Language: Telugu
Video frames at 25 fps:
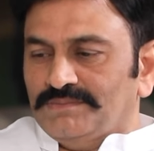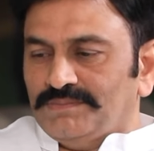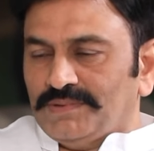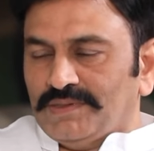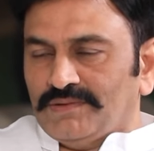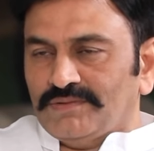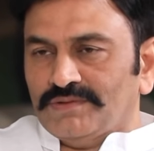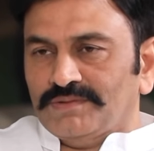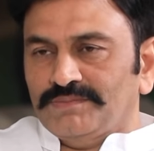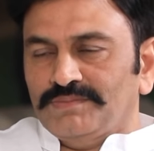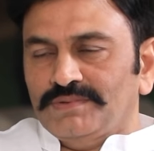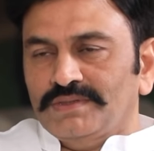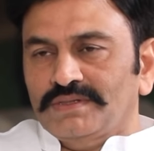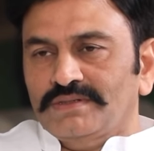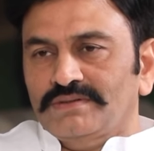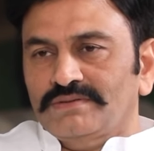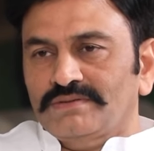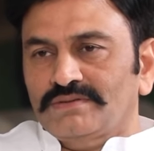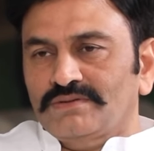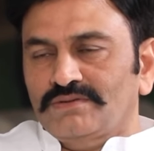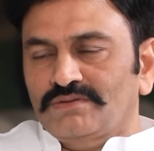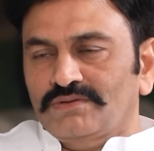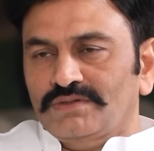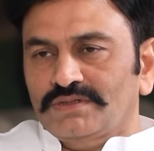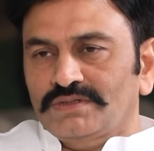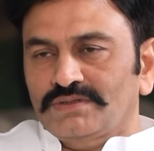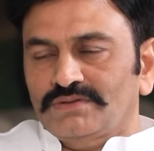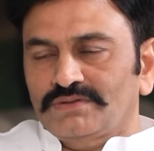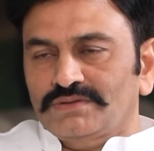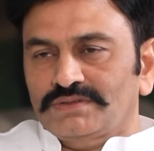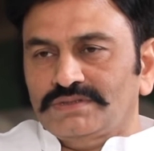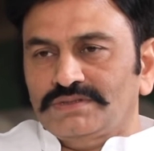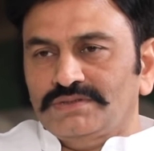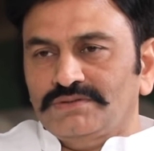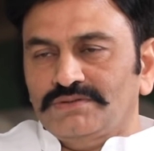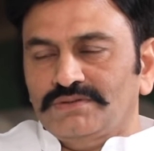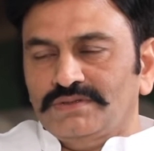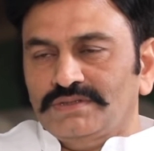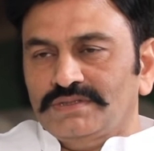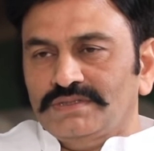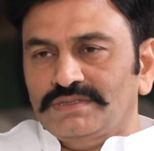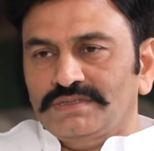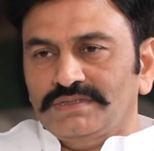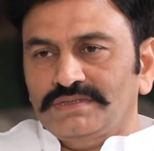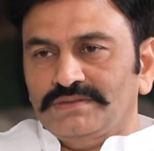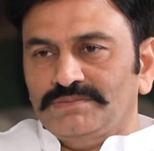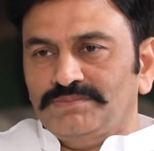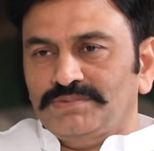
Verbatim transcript: పవర్ బిల్లు రెండు వందలు వచ్చేవాడిది